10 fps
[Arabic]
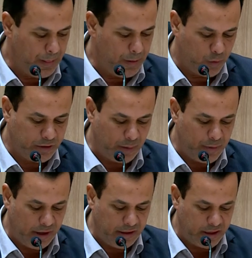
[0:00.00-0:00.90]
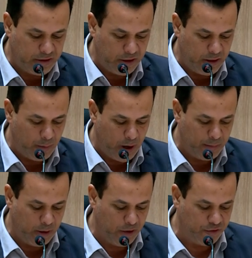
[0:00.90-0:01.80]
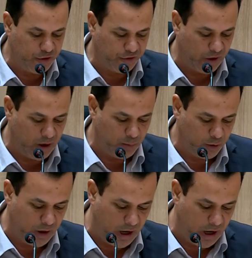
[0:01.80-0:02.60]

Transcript: وتبعية الإمام الحجة سلام الله